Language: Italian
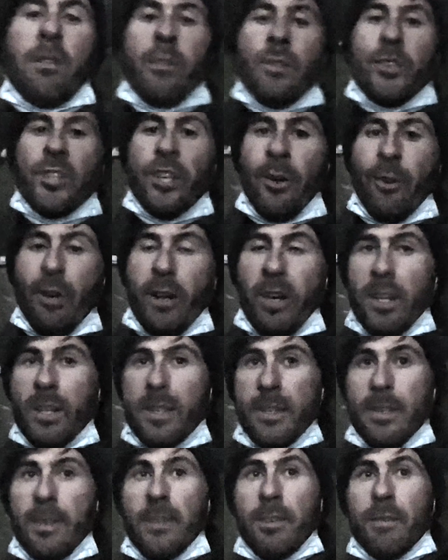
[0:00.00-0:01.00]
Ciao
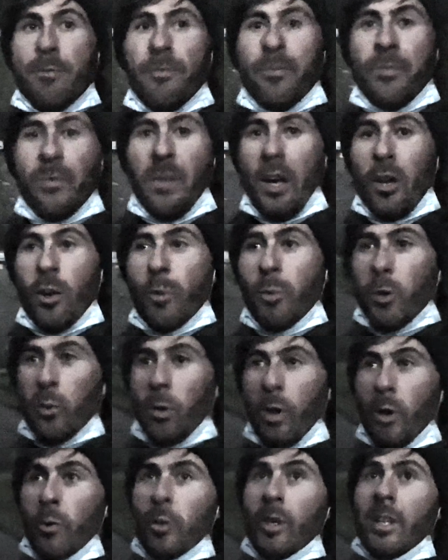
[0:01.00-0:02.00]
ragazzi, eccomi
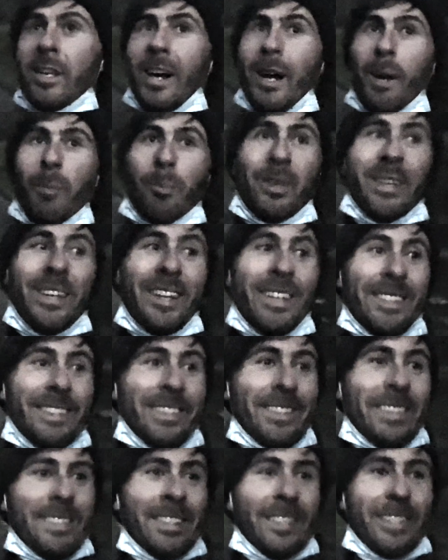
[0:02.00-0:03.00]
qua con gli
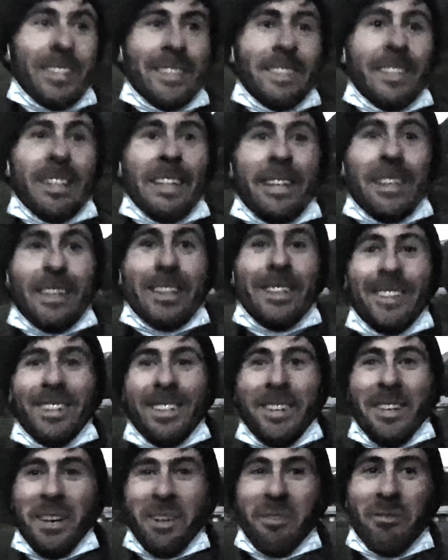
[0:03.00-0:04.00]
updates dal
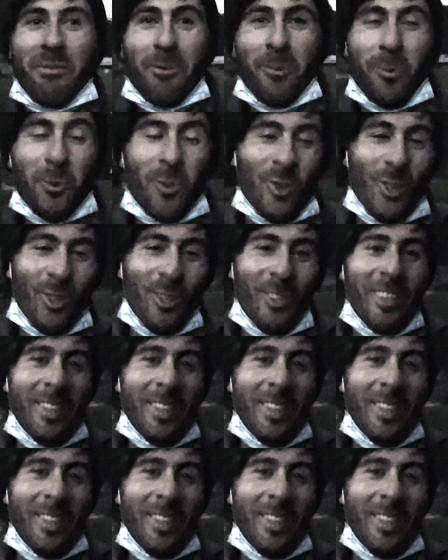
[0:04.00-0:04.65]
rifugio.